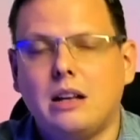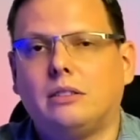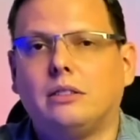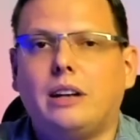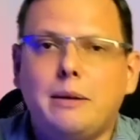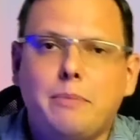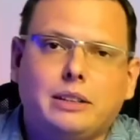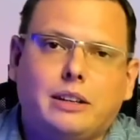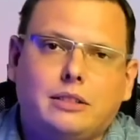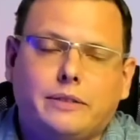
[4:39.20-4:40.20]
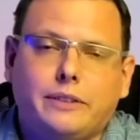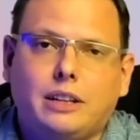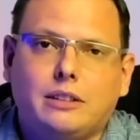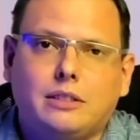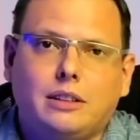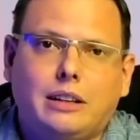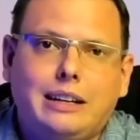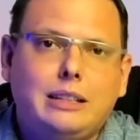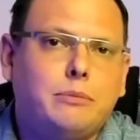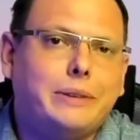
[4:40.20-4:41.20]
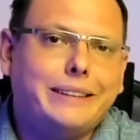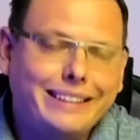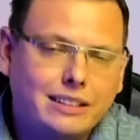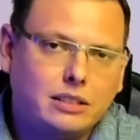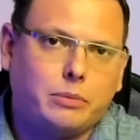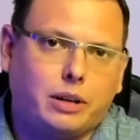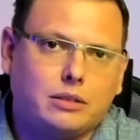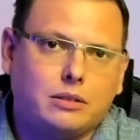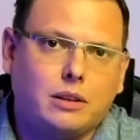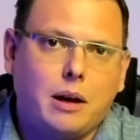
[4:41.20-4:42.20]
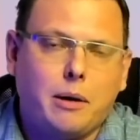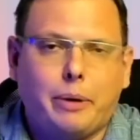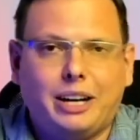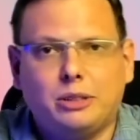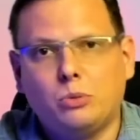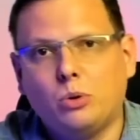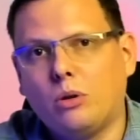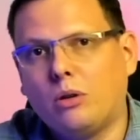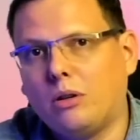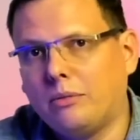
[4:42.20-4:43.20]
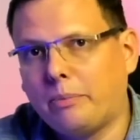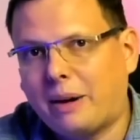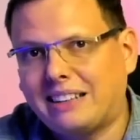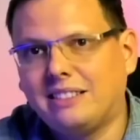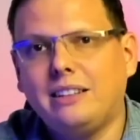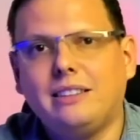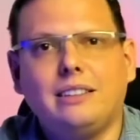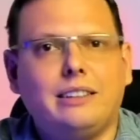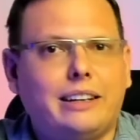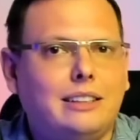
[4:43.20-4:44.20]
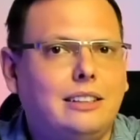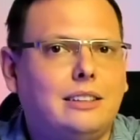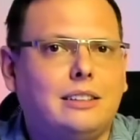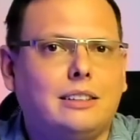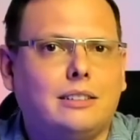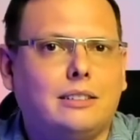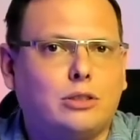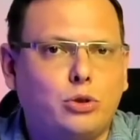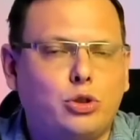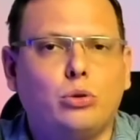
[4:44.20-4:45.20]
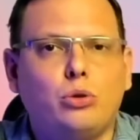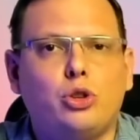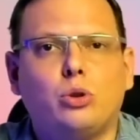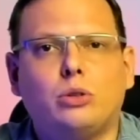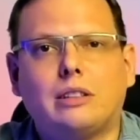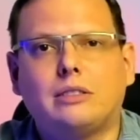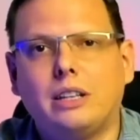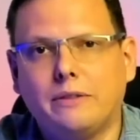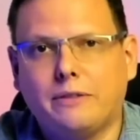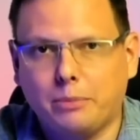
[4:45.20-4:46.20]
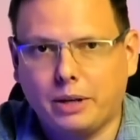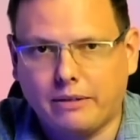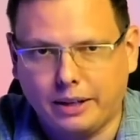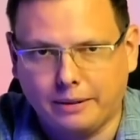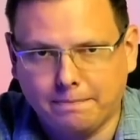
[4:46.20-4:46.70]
Центральный банк Российской Федерации этим не занимается. Поэтому проценты, кредиты исключено еще на стадии формирования.